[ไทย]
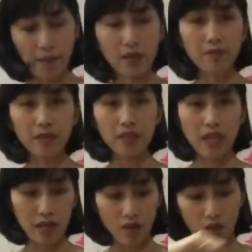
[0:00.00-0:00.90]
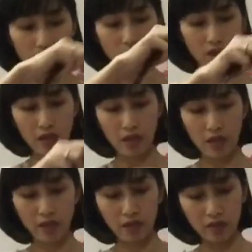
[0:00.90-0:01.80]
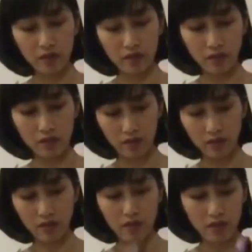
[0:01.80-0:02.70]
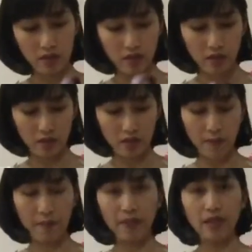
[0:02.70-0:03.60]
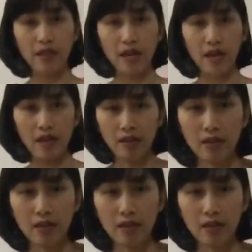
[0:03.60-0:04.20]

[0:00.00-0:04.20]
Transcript: ไม่ต้องมีสายคล้องนะคะก็คือถือแบบนี้ก็ได้